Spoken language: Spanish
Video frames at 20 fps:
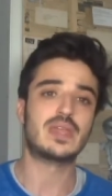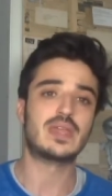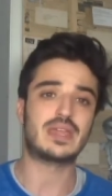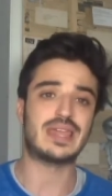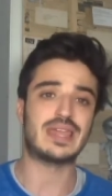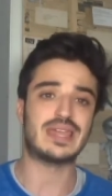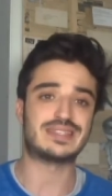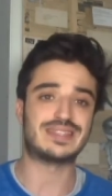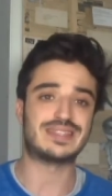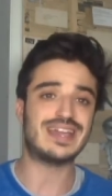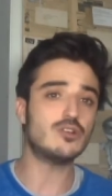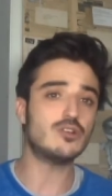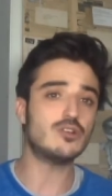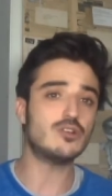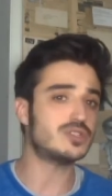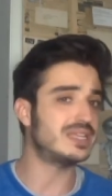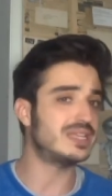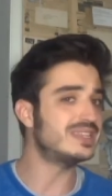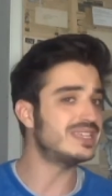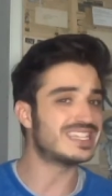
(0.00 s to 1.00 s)
que está en
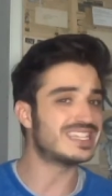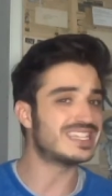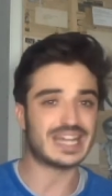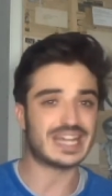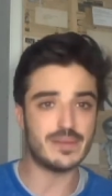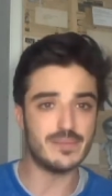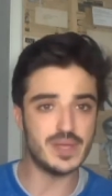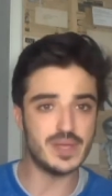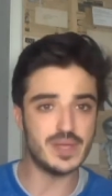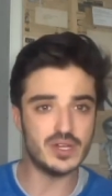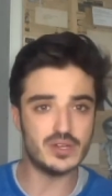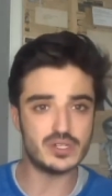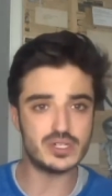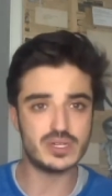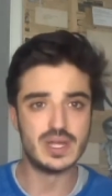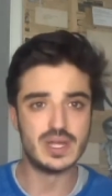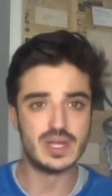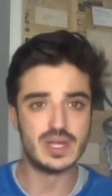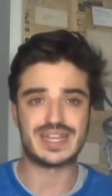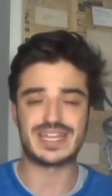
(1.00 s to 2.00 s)
constantes cambios
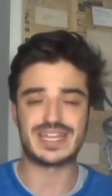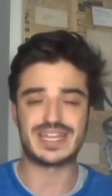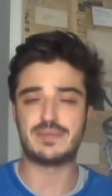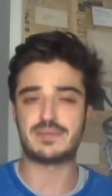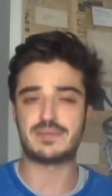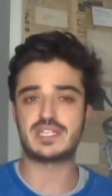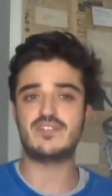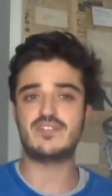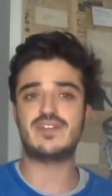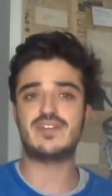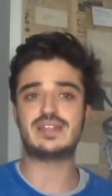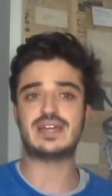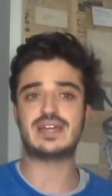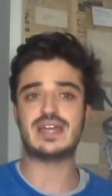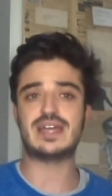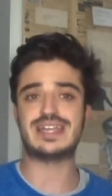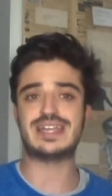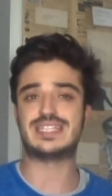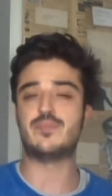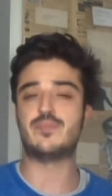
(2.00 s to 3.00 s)
que además hace falta
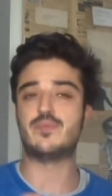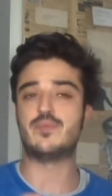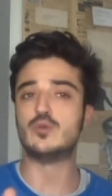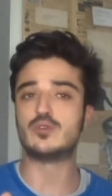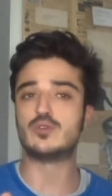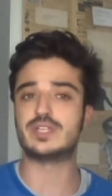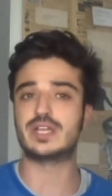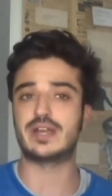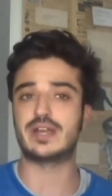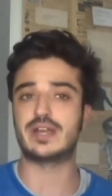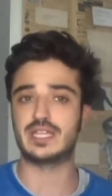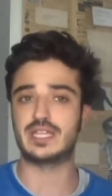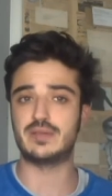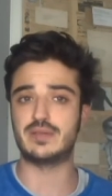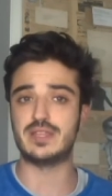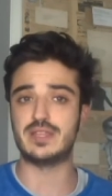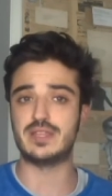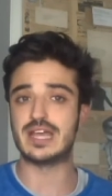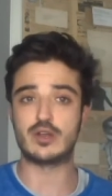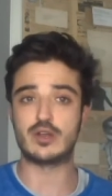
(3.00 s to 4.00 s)
ese plus de
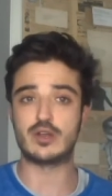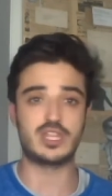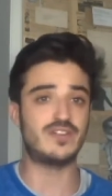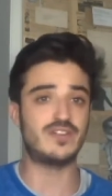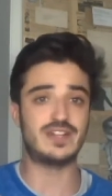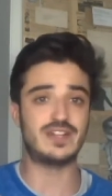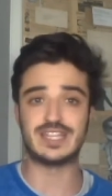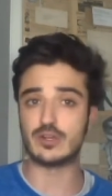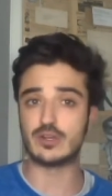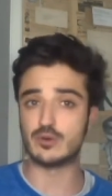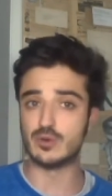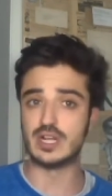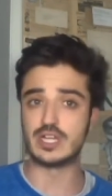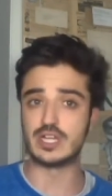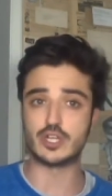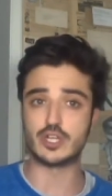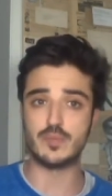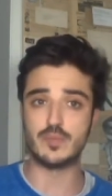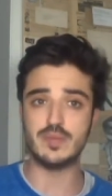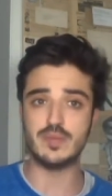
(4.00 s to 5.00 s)
creatividad que no hace falta en Google
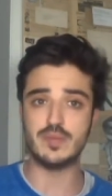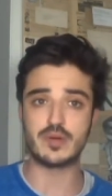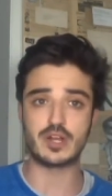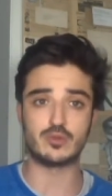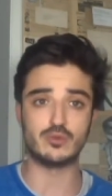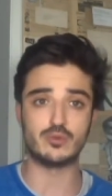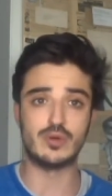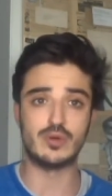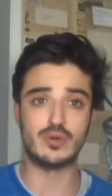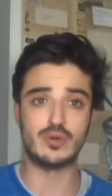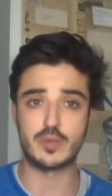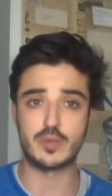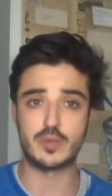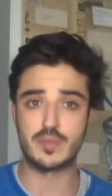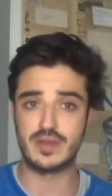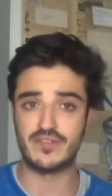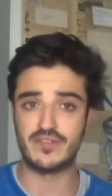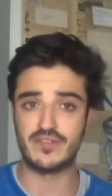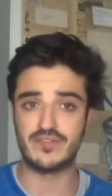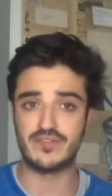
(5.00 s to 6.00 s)
Shopping, porque Google Shopping
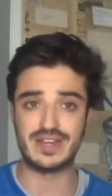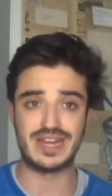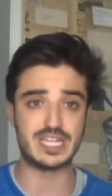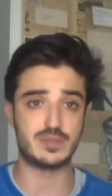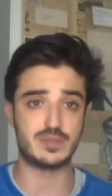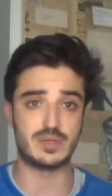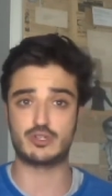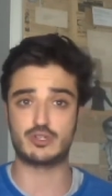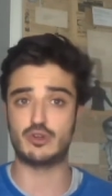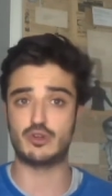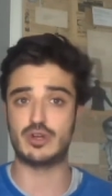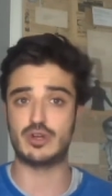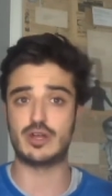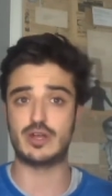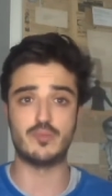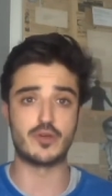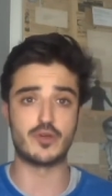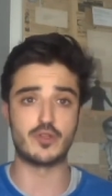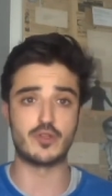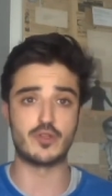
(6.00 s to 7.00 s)
al final es, colgar un
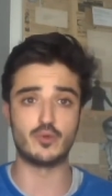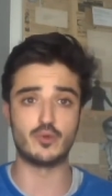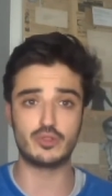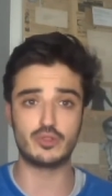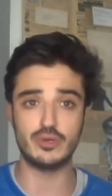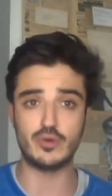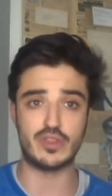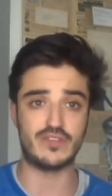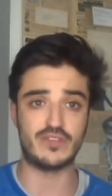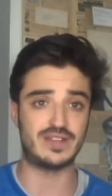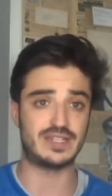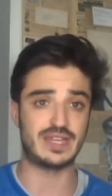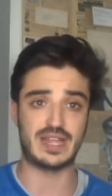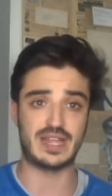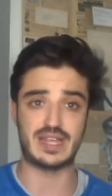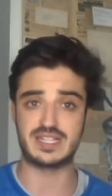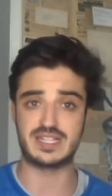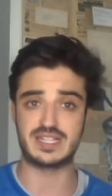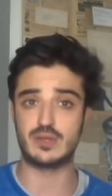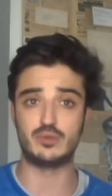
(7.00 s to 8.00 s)
producto, no hace falta que
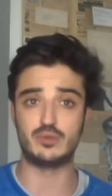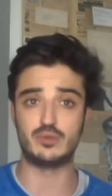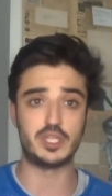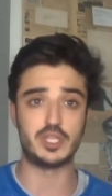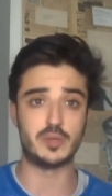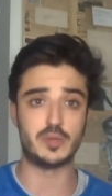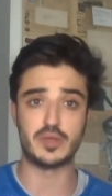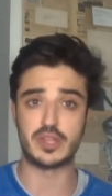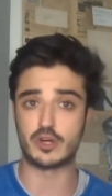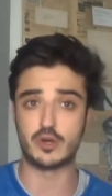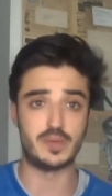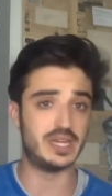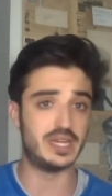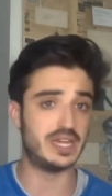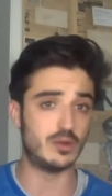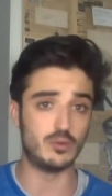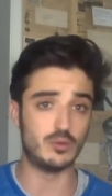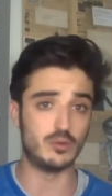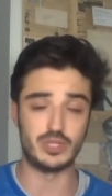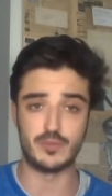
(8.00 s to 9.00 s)
hagas ningún tipo de copy,
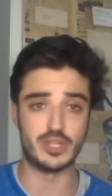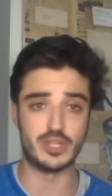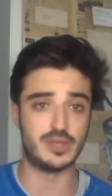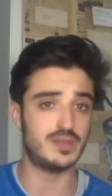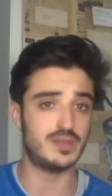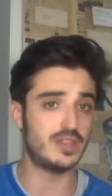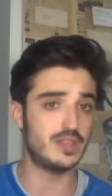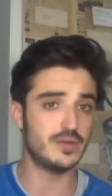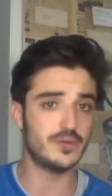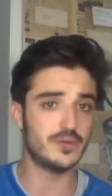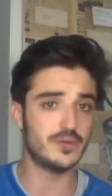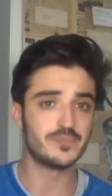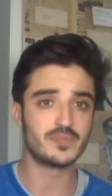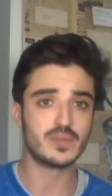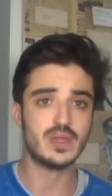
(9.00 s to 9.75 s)
ningún tipo de vídeo,